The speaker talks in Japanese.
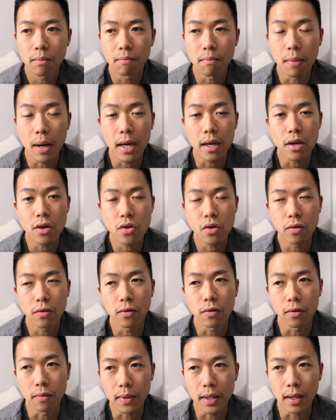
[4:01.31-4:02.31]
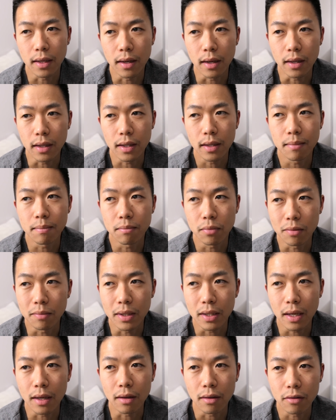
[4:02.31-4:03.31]
売春婦みたいな陰婦
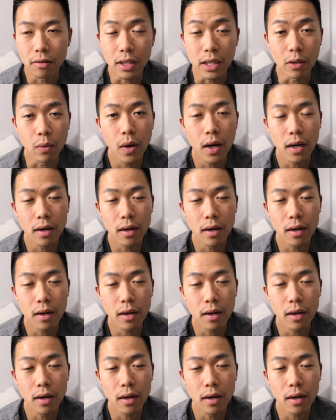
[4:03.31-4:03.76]
みたいなふうに言わ